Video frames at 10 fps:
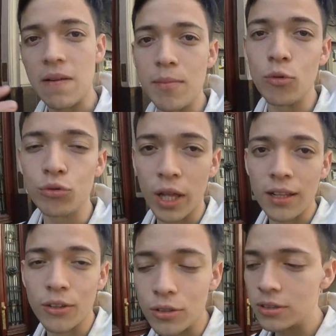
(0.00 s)
iba
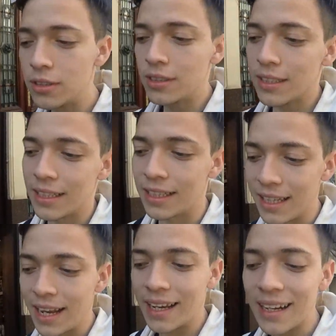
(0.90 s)
mutando, que
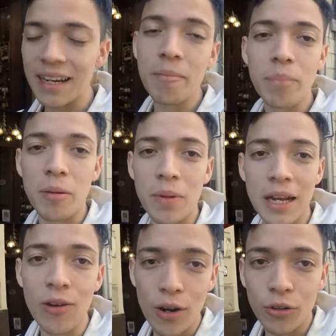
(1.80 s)
tenía que
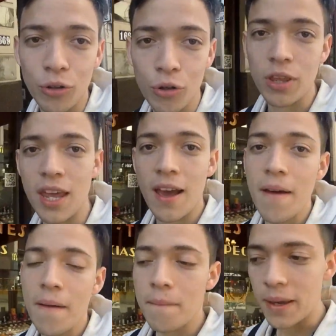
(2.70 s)
reimprimirlo el otro día,
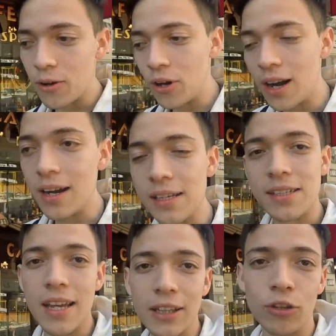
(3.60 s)
mejorarle
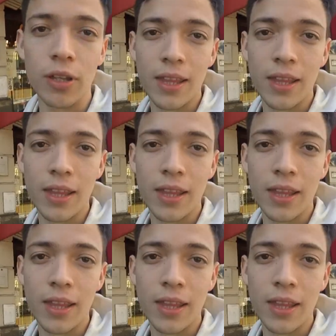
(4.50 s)
ciertos